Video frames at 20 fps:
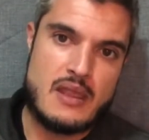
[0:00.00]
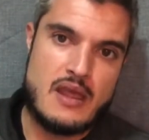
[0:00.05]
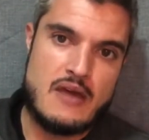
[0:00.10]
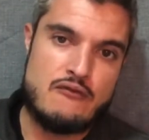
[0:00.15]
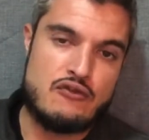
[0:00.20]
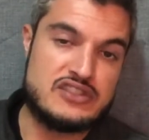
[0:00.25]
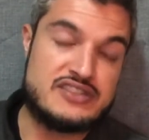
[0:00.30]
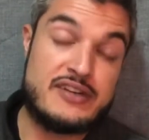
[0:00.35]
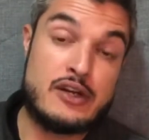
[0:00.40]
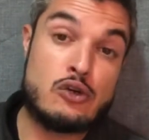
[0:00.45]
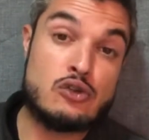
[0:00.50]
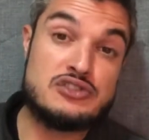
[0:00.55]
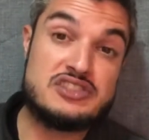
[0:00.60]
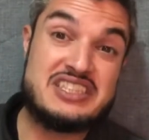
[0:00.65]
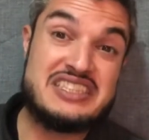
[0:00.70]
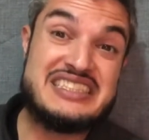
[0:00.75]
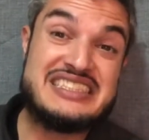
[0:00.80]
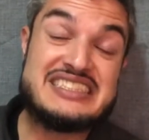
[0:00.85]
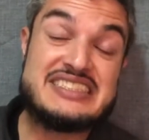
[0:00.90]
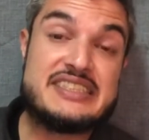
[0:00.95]
você vai
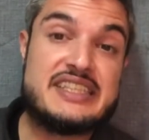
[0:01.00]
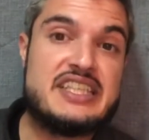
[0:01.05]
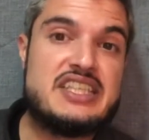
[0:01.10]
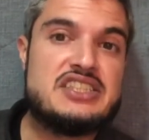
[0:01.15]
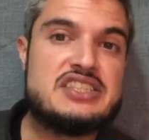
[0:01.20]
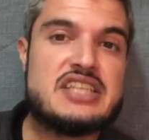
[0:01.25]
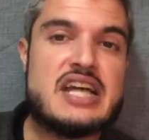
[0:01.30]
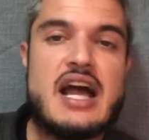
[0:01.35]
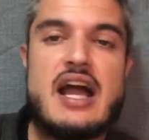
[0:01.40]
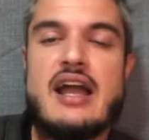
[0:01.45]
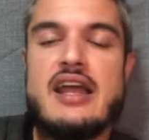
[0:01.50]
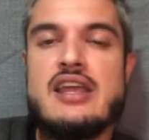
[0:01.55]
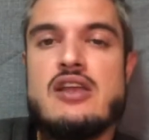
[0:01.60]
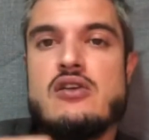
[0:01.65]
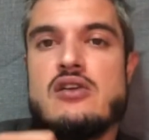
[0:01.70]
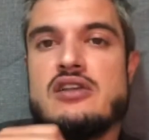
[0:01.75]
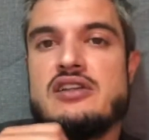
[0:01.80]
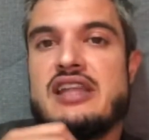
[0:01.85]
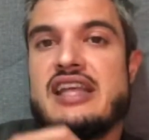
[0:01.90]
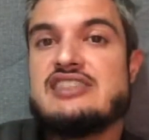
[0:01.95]
conseguir destrinchar,
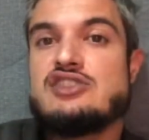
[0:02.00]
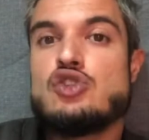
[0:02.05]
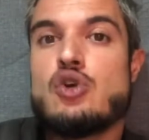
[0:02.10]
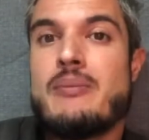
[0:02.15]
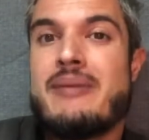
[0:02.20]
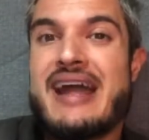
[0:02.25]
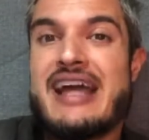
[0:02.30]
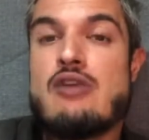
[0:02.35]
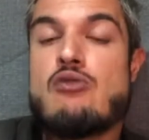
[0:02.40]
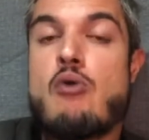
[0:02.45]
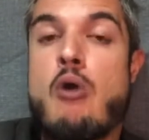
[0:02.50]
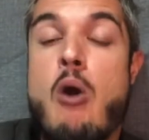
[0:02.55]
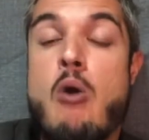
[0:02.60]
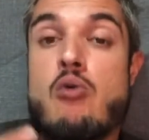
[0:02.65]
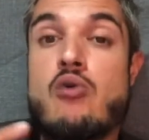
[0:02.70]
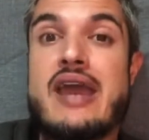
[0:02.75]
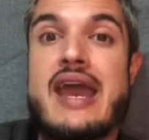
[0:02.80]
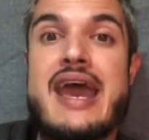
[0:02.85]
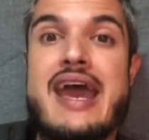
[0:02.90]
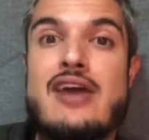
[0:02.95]
desdobrar em
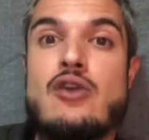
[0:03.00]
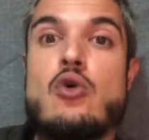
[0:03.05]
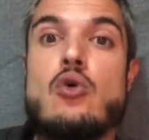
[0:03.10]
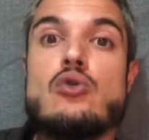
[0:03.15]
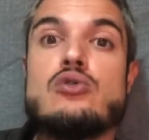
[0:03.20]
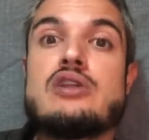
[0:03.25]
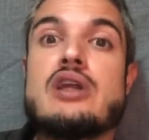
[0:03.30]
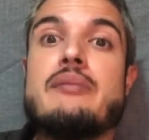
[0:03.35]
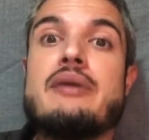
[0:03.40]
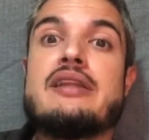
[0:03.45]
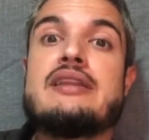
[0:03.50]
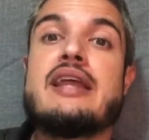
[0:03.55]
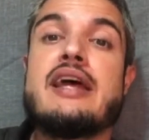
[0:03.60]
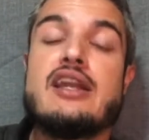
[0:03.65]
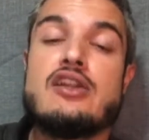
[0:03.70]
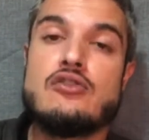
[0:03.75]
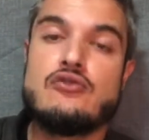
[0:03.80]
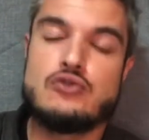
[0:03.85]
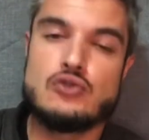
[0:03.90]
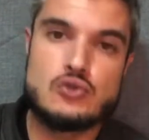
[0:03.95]
qualquer outra
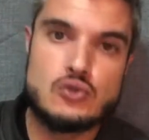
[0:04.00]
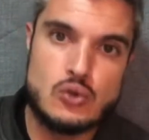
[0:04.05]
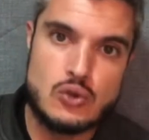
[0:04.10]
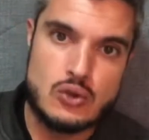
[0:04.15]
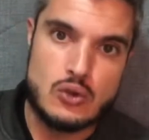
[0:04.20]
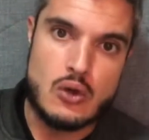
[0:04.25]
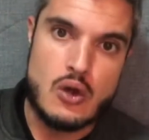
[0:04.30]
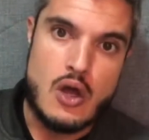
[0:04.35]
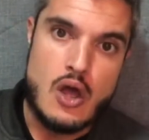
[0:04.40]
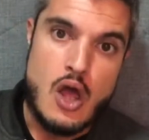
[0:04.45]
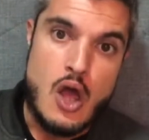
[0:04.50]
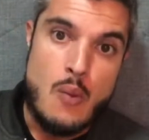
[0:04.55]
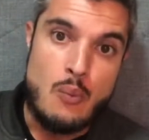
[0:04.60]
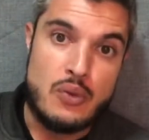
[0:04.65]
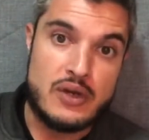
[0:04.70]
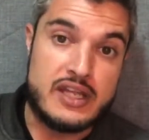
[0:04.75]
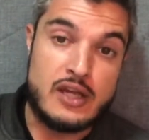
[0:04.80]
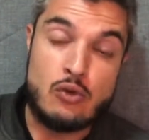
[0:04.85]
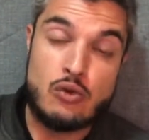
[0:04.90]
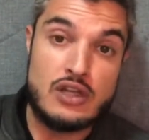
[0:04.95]
matéria no futuro.
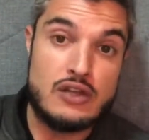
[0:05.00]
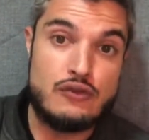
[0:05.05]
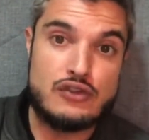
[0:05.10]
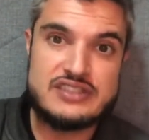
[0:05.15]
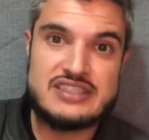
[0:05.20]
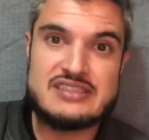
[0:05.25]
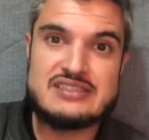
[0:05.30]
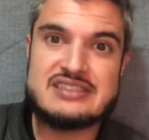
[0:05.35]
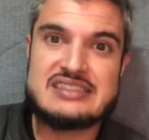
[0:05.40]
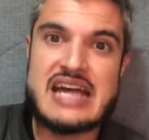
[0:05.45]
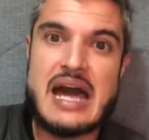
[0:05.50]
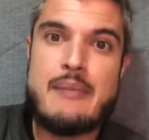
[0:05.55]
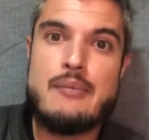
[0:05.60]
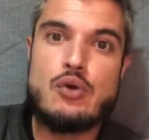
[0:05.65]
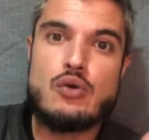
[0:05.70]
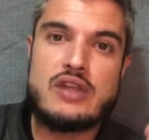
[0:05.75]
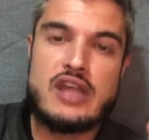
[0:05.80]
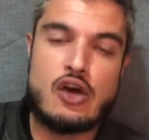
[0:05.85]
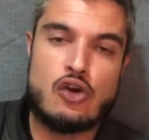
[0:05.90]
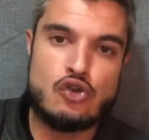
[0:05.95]
Porque quando você sabe
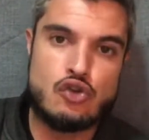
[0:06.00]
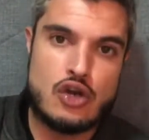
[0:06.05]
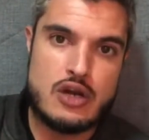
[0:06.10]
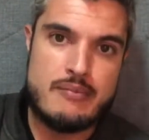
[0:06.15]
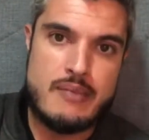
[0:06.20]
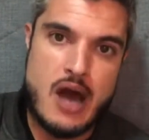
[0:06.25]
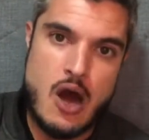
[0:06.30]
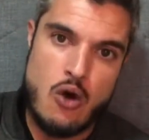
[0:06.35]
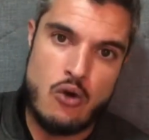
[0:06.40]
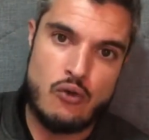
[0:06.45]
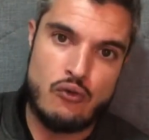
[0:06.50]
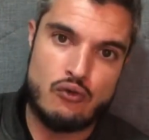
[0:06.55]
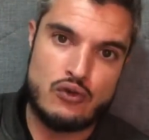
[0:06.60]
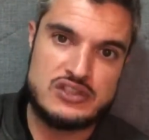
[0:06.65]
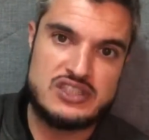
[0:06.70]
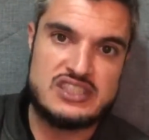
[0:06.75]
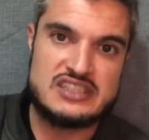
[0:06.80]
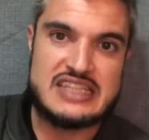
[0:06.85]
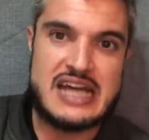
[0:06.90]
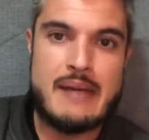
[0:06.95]
o que é o normal,
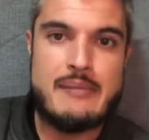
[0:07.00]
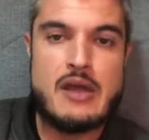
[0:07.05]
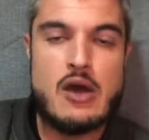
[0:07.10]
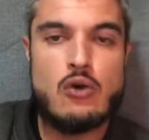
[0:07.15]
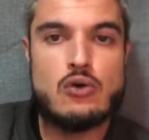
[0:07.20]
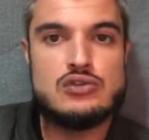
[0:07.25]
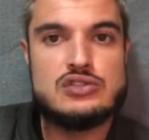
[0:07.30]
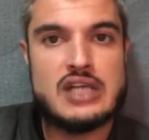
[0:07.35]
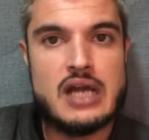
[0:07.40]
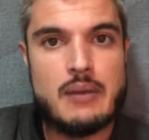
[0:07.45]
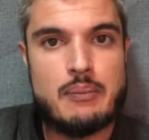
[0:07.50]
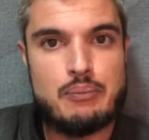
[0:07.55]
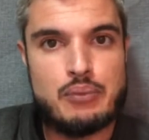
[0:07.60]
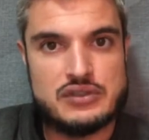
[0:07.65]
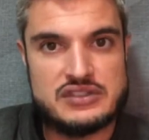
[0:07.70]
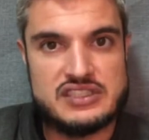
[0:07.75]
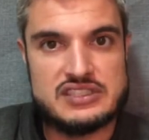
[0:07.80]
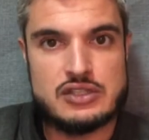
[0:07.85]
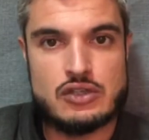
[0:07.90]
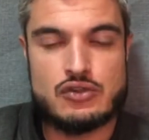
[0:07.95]
você sabe aonde é a
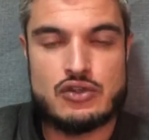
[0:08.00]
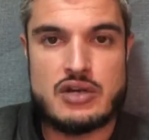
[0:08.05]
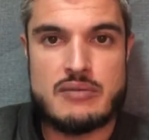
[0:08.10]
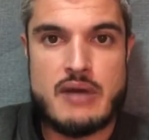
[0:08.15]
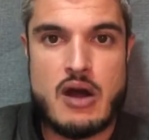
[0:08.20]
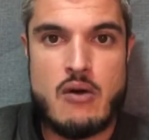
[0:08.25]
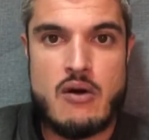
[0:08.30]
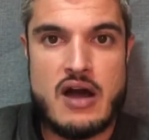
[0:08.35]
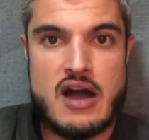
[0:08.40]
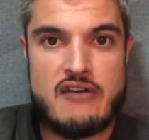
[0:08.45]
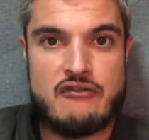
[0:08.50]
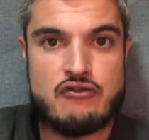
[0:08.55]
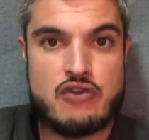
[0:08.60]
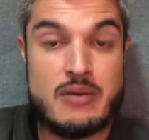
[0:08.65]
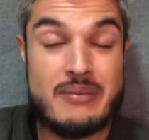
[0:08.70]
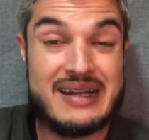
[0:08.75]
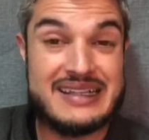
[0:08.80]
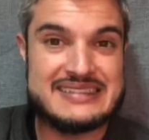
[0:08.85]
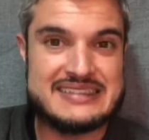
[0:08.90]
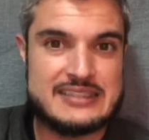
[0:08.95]
posição normal, a
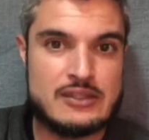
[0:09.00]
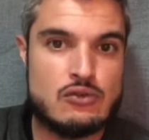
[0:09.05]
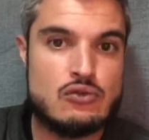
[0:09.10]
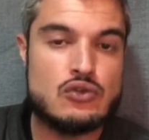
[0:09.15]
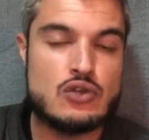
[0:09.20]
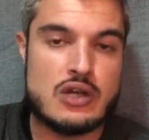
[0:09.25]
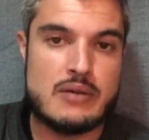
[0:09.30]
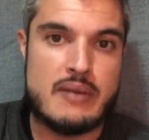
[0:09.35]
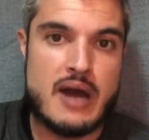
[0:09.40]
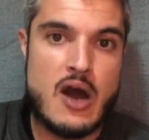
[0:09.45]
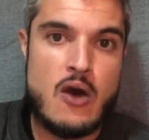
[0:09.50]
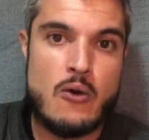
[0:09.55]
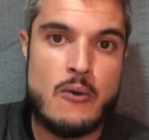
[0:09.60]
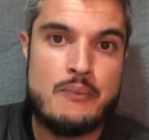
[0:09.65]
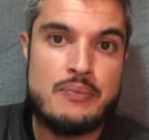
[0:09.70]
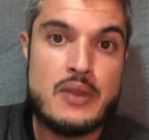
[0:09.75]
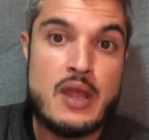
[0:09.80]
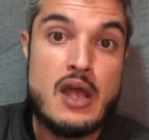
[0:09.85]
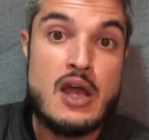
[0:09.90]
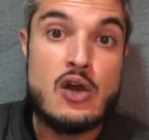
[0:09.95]
formação normal,
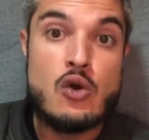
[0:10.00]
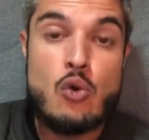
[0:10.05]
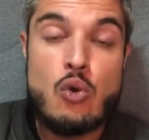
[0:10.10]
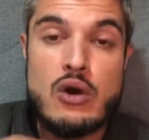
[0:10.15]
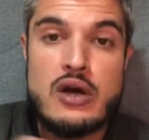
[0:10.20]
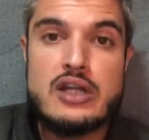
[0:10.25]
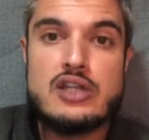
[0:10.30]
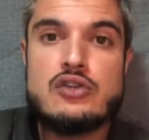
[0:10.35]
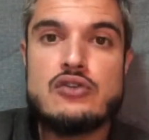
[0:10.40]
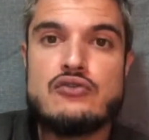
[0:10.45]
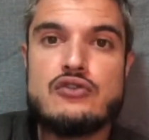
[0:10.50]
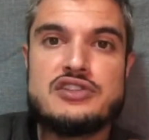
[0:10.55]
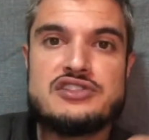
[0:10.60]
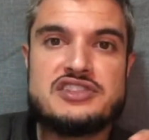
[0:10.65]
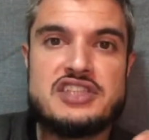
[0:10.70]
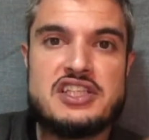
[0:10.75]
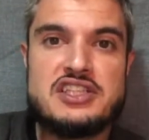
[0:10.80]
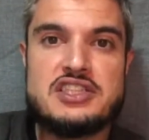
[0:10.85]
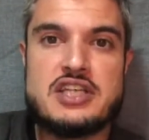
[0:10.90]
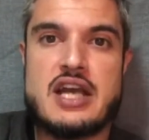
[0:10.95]
quando
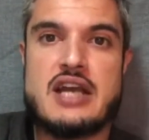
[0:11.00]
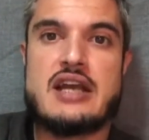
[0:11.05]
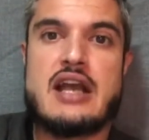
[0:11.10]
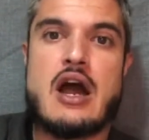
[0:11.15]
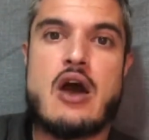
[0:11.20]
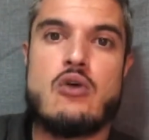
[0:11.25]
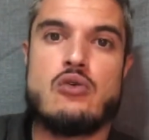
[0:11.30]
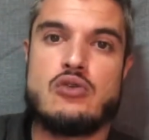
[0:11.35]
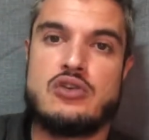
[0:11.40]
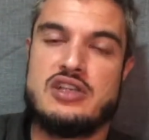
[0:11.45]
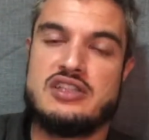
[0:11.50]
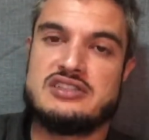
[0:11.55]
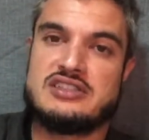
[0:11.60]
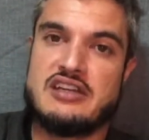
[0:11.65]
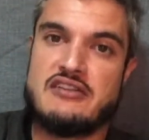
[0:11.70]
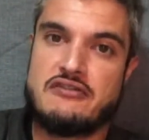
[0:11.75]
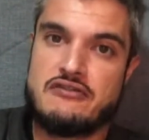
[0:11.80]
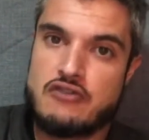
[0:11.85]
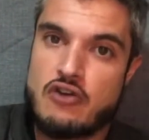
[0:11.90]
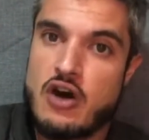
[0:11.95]
você enxerga algo que
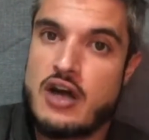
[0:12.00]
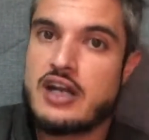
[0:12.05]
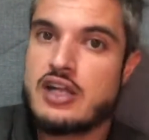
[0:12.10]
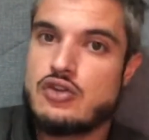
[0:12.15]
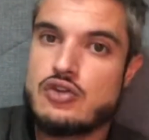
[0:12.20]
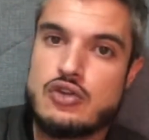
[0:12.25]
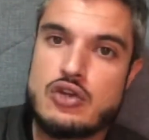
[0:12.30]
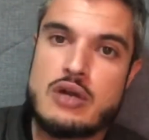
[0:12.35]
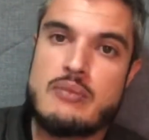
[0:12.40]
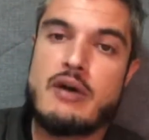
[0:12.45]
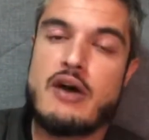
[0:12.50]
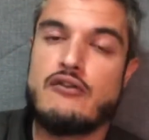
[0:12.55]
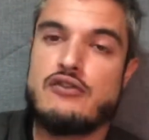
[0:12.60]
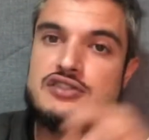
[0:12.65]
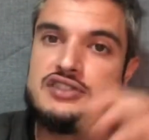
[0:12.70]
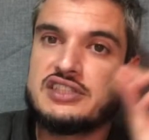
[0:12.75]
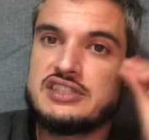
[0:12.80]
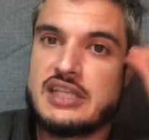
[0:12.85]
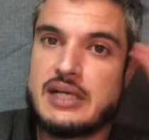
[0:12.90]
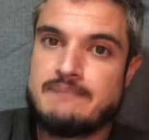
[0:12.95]
está fora do normal,
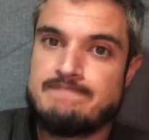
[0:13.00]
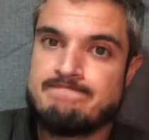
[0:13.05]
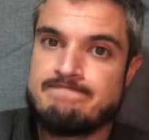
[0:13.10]
você já